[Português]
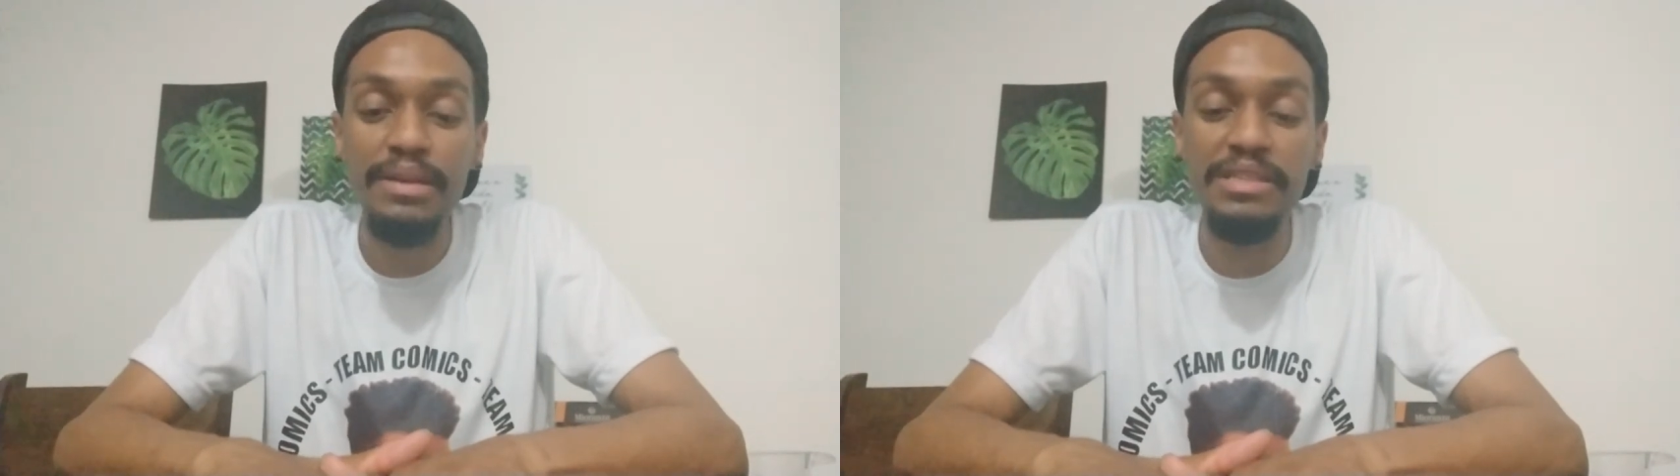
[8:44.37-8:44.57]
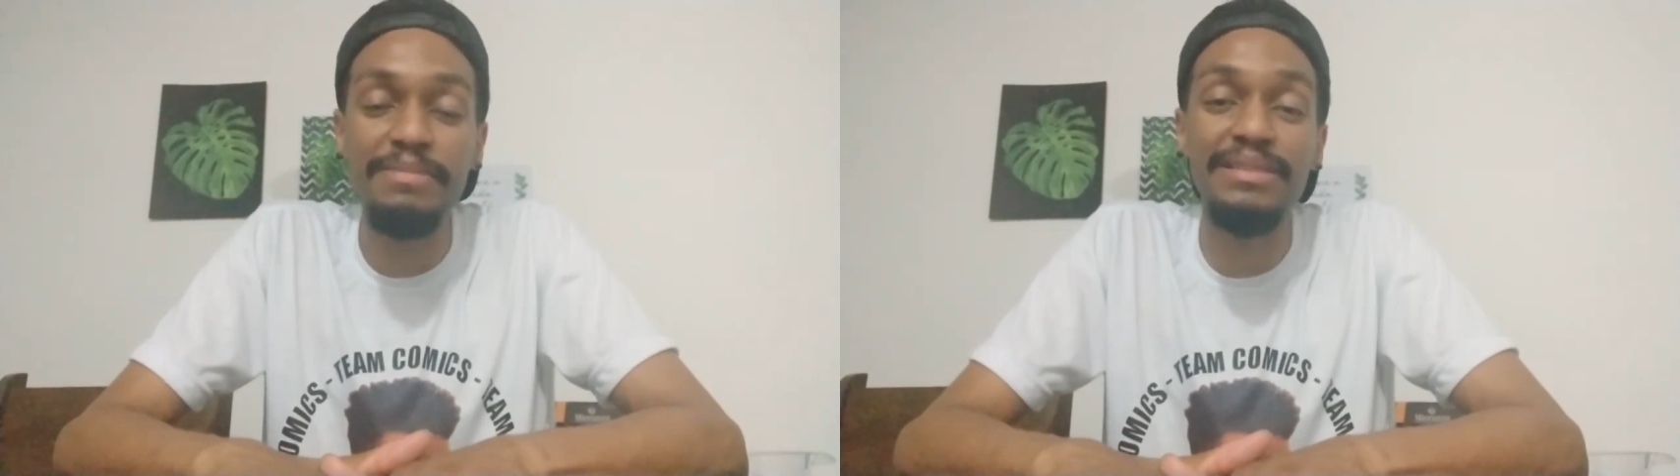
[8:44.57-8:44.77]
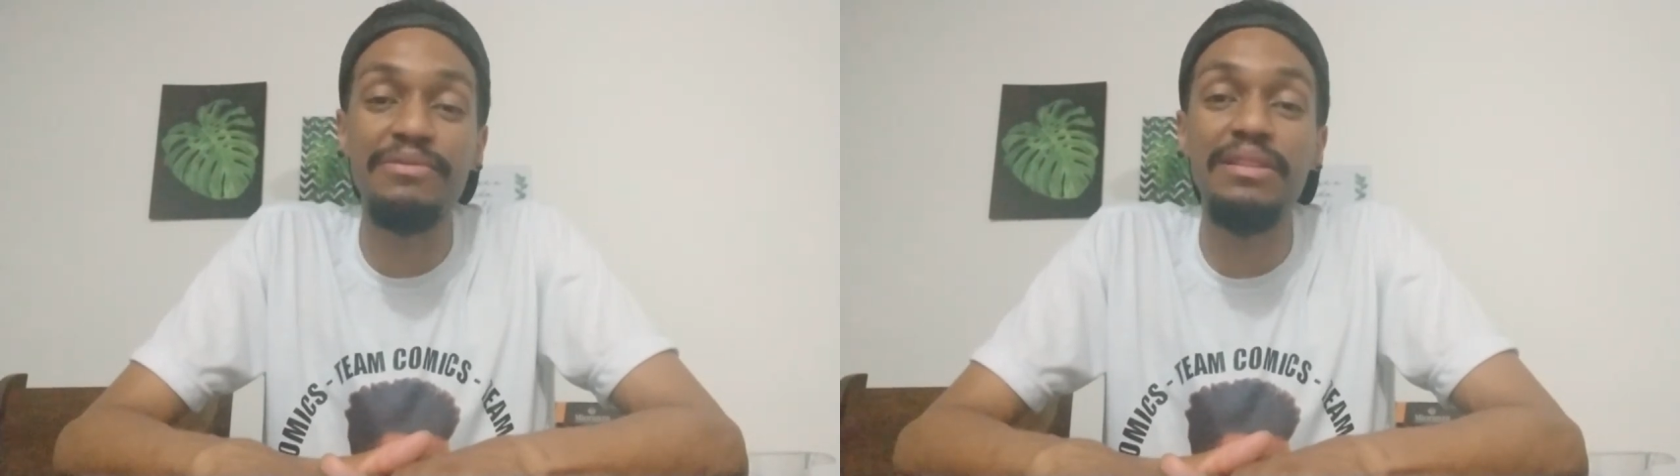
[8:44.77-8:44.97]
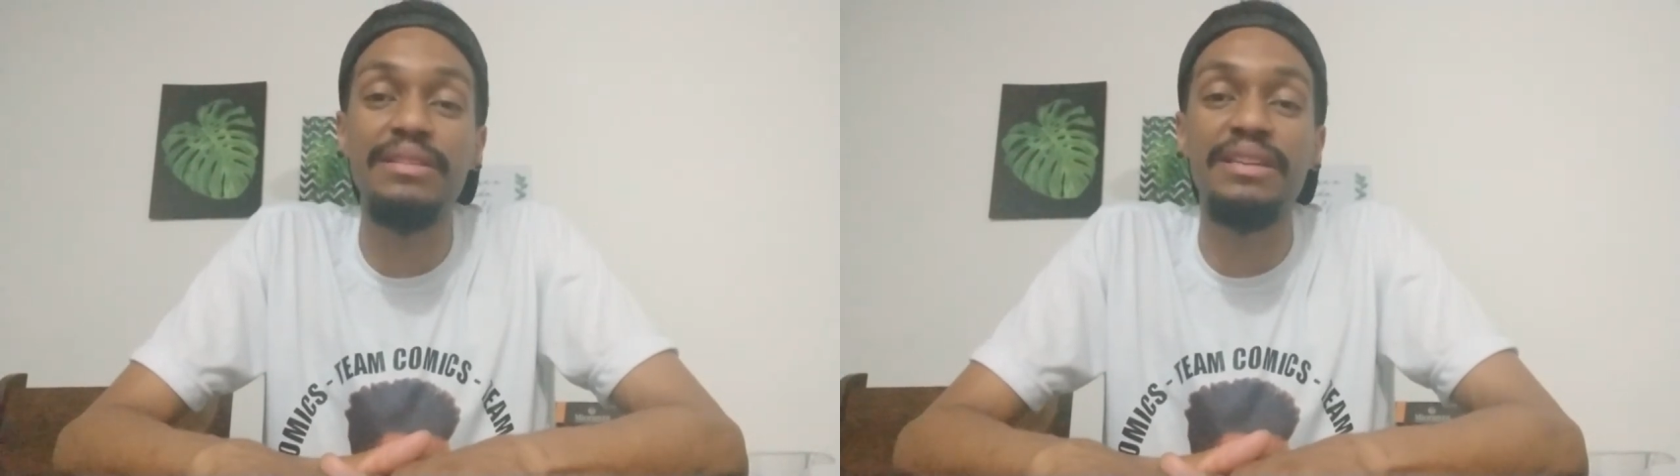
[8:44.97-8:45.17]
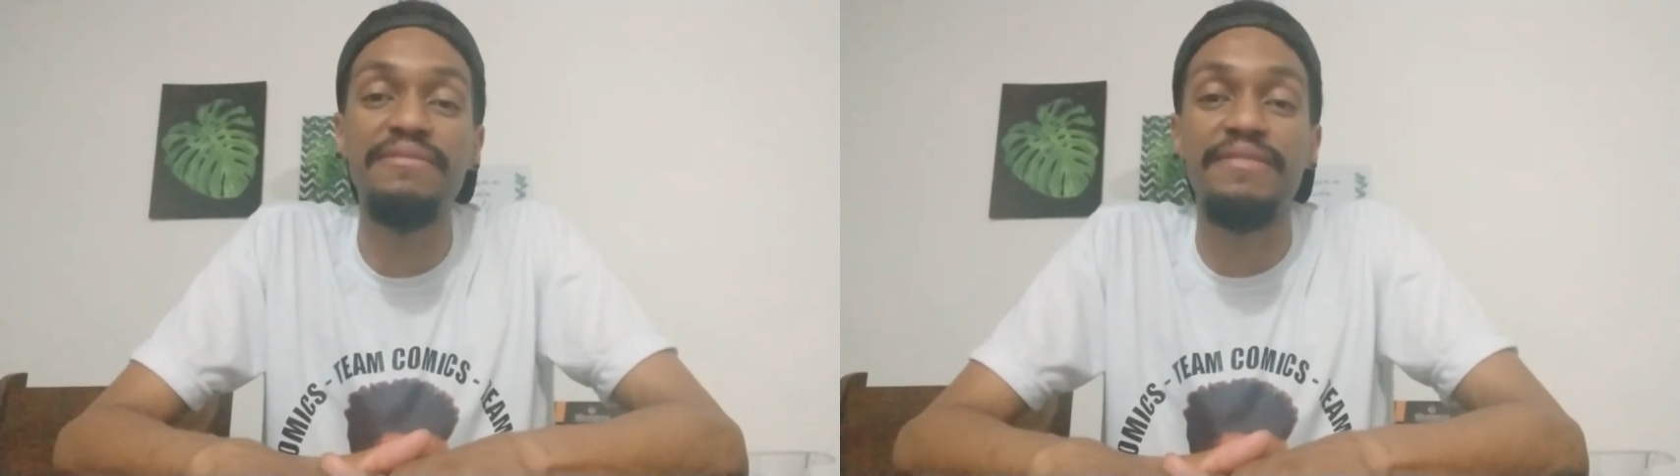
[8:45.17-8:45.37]
de
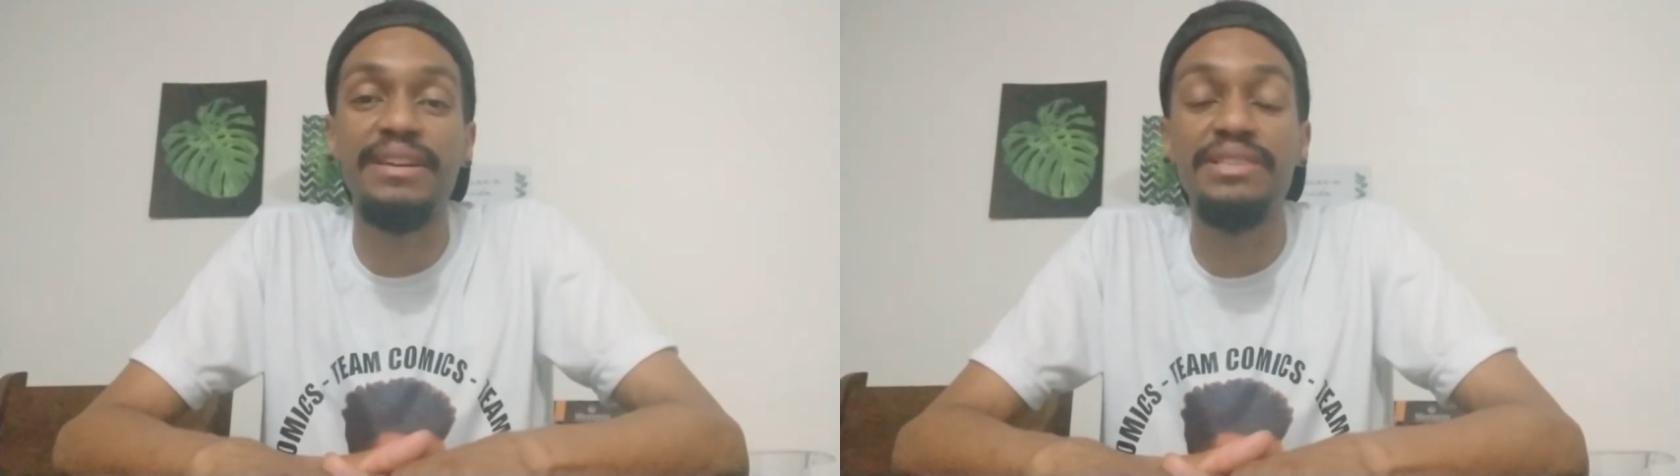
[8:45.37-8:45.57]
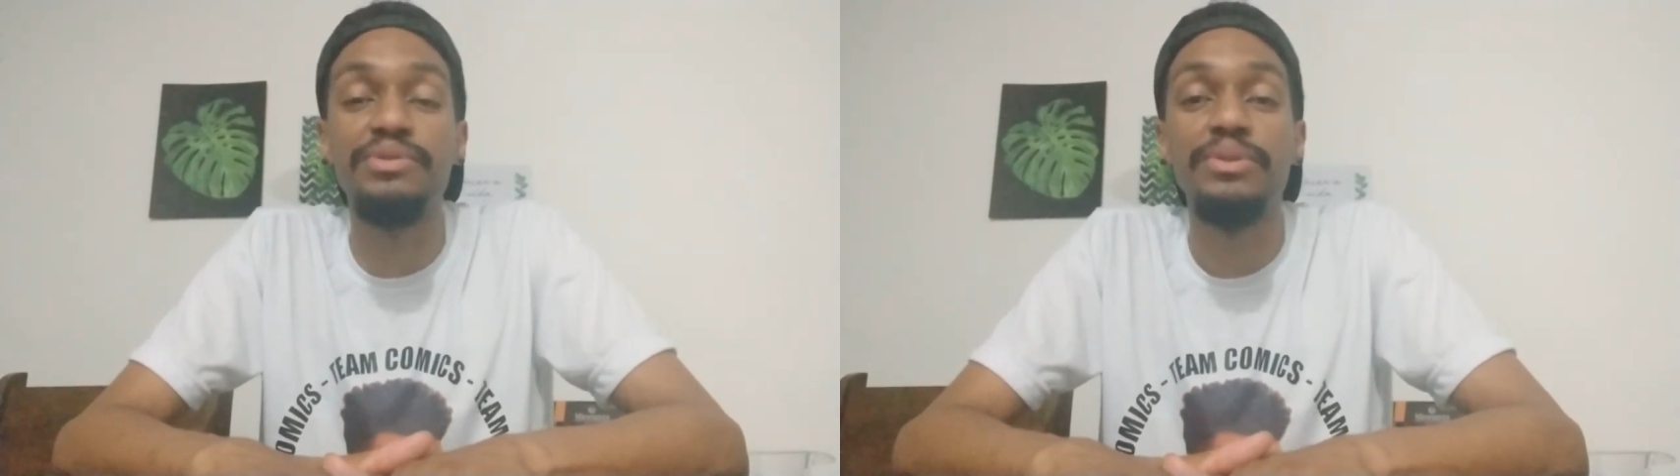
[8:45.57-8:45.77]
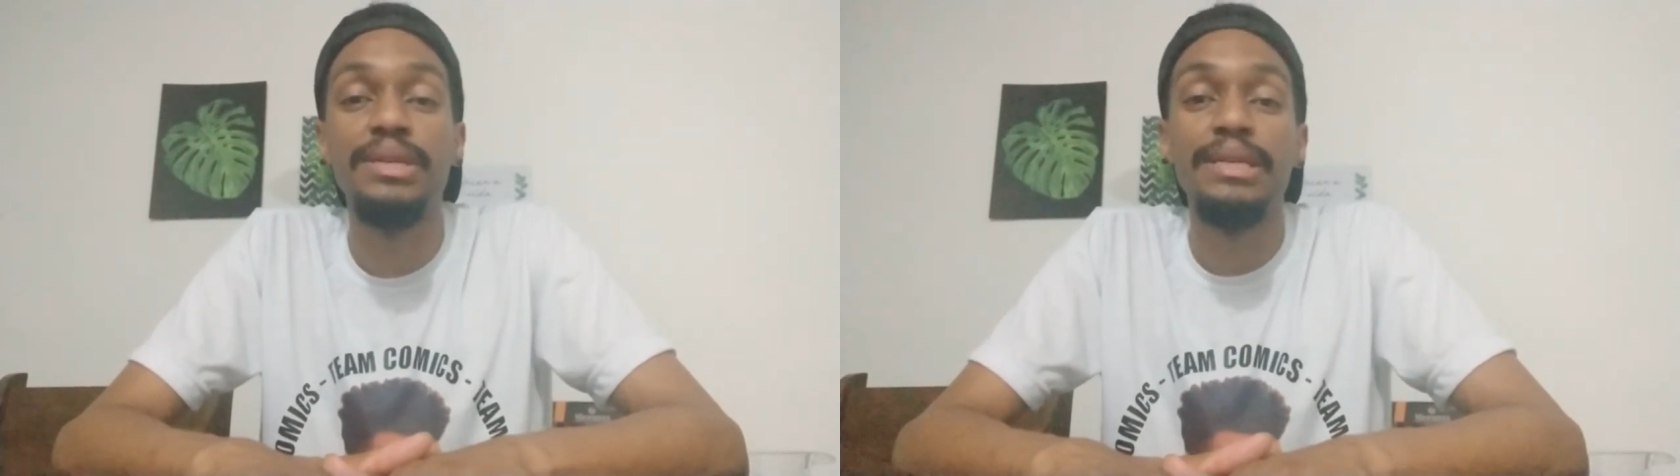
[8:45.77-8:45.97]
masculinidade frágil,